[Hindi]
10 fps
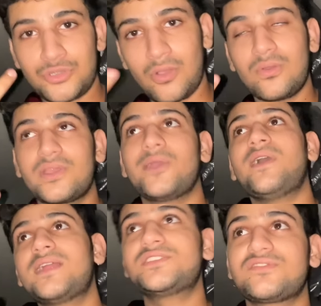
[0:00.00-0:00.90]
शौक हो गया
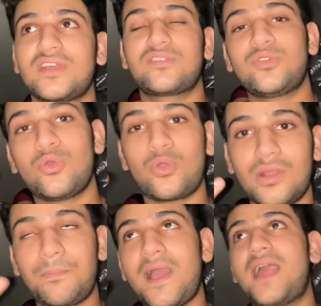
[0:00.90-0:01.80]
यार जिस तरह से लोगों
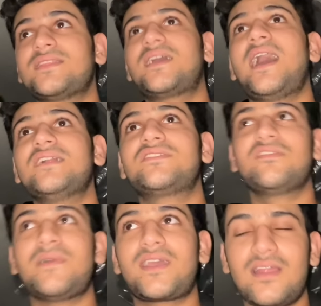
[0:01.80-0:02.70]
ने प्यार दिखाया
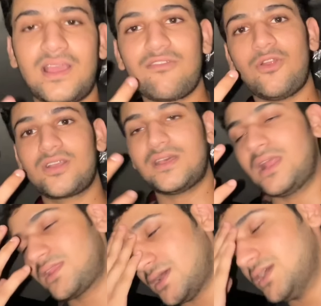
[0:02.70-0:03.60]
सिर्फ मैंने कल का व्लॉग
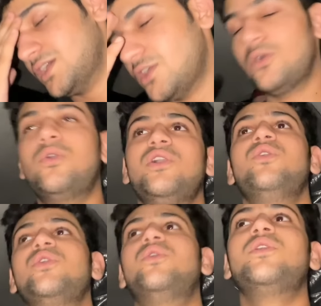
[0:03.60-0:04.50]
डाला था ओए
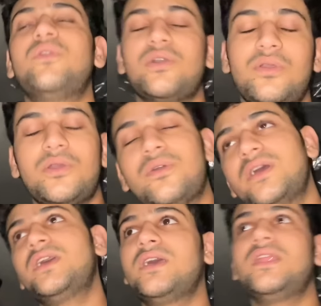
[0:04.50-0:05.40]
होए होए होए होए
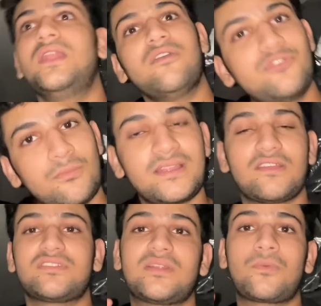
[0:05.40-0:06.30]
होए लव यू मेरी
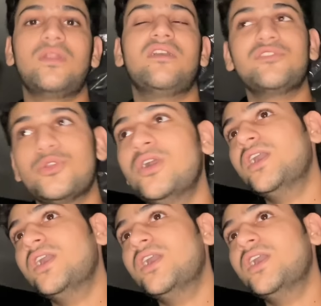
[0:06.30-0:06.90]
तरफ से सबको लव यू